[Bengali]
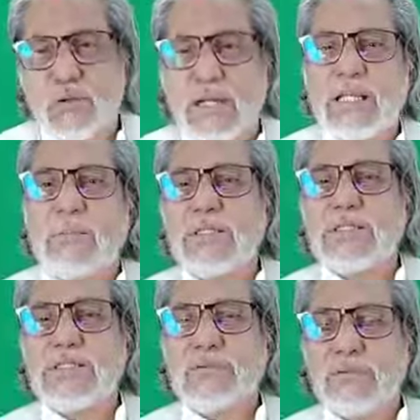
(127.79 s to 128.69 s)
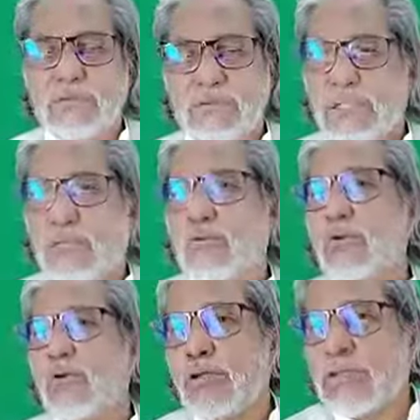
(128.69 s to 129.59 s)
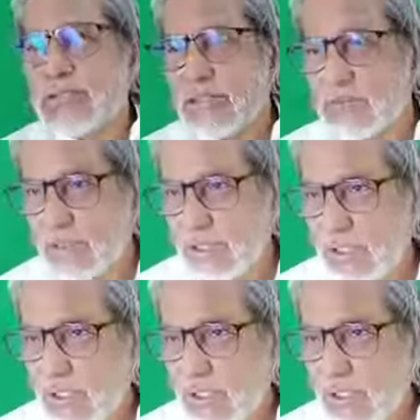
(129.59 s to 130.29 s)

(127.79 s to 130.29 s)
কোরআনই আমাদের জীবন তাহলে তো কোনো কথাই থাকতো না